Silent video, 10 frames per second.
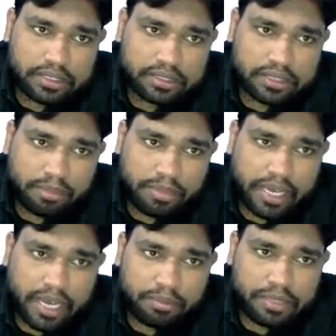सम ए
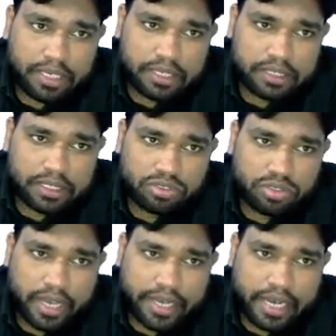आर बी का सर जो
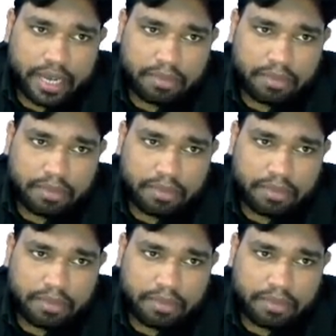डायग्राम